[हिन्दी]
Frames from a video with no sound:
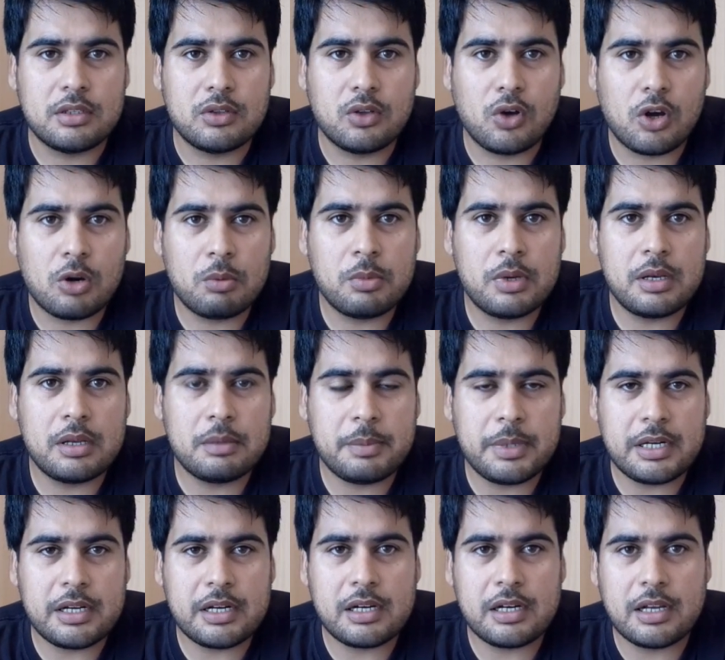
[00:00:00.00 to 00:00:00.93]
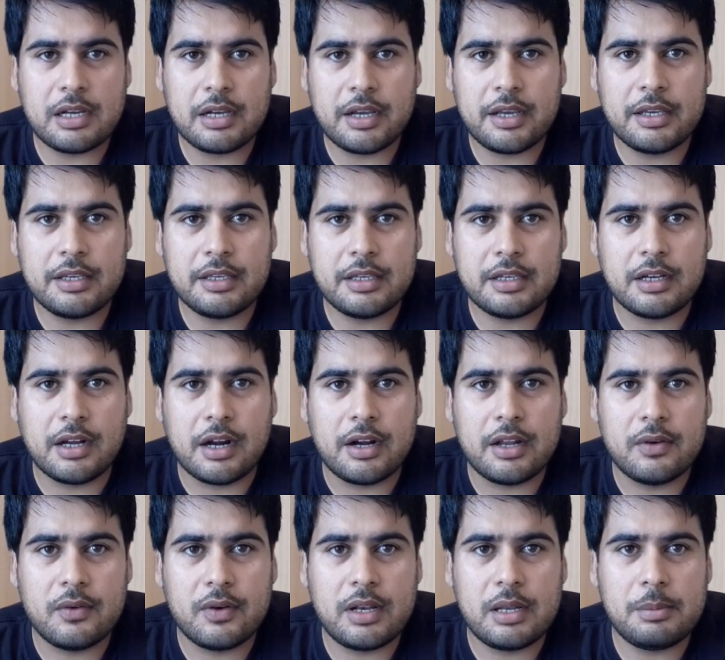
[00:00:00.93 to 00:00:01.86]
नॉर्मल फिल्टर लगाएंगे
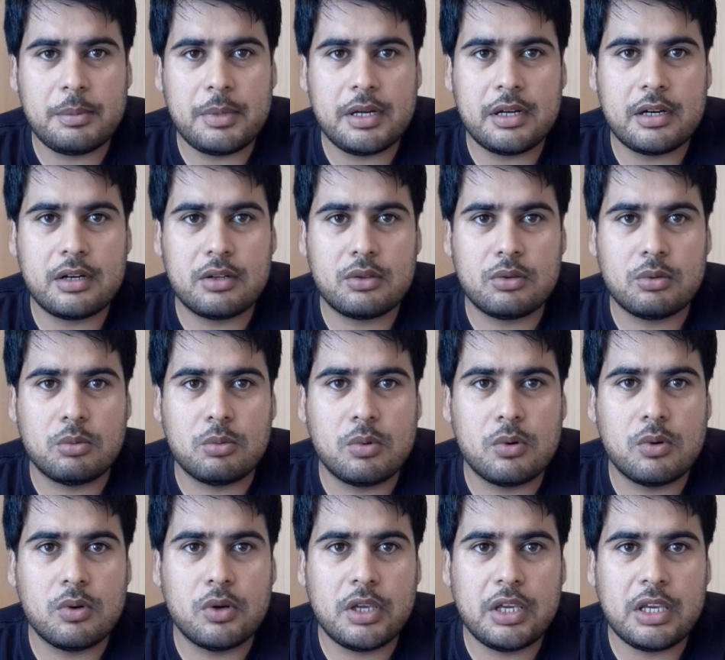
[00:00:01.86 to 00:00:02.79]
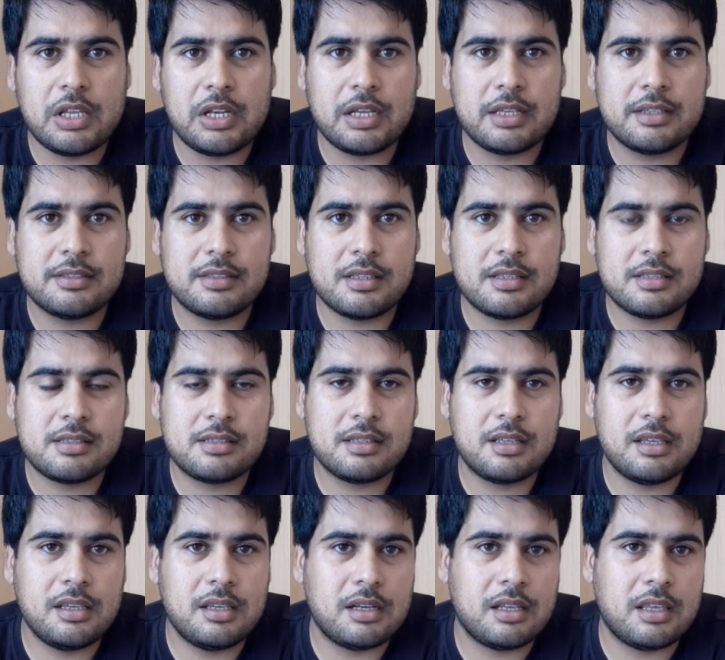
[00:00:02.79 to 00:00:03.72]
गाड़ी वाला फिल्टर तो वो एयर
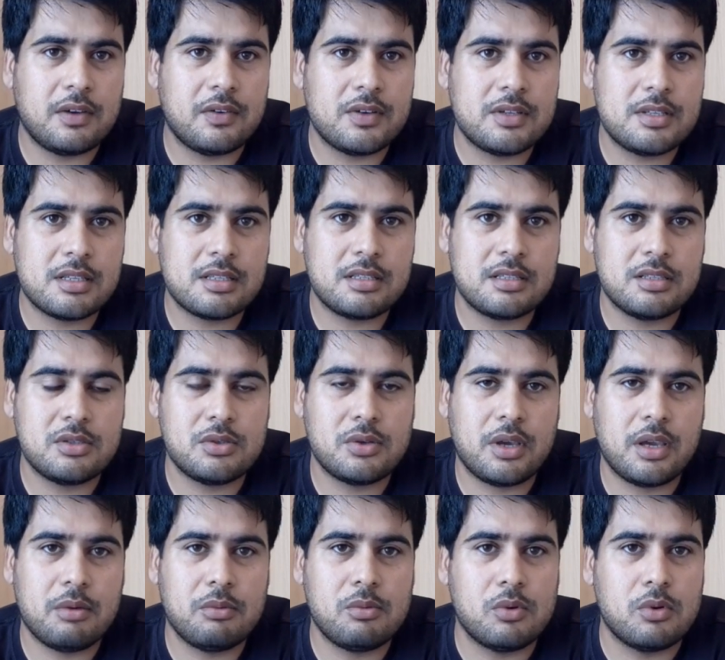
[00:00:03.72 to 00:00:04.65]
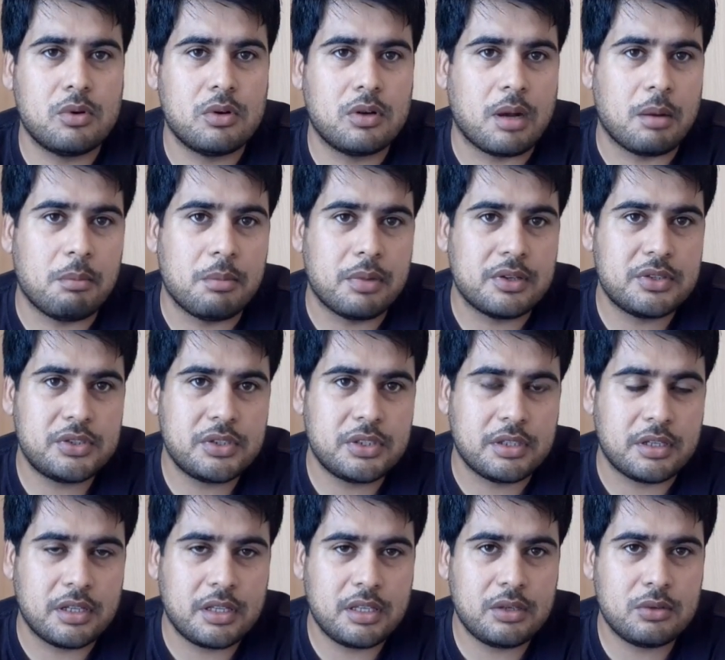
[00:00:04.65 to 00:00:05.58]
एग्जिस्ट एयर की वजह से जो है वो
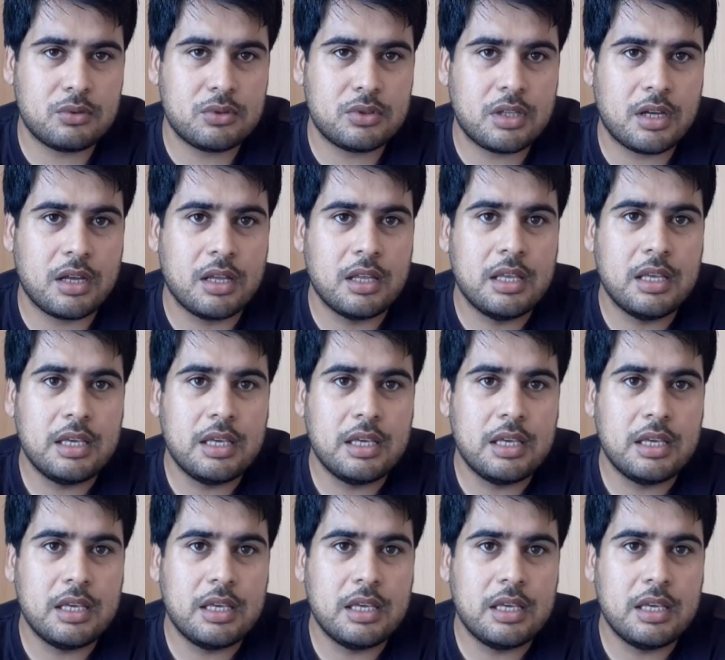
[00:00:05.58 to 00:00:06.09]
कंपल्शन नहीं होता